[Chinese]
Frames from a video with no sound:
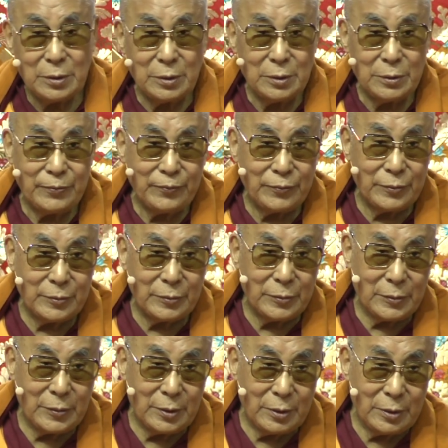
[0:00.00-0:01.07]
这个梵
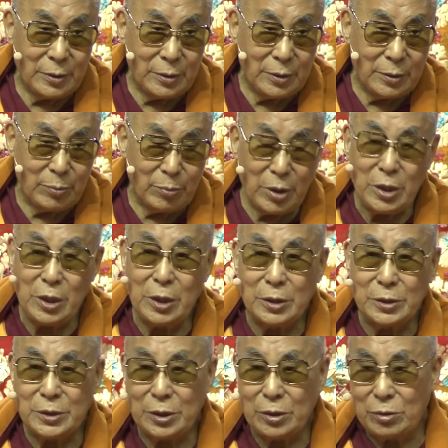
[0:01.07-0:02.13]
文传统、
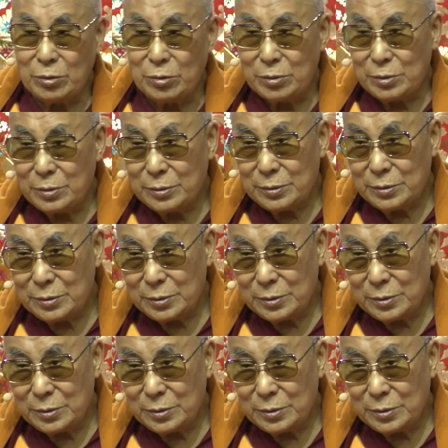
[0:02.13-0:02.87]
梵文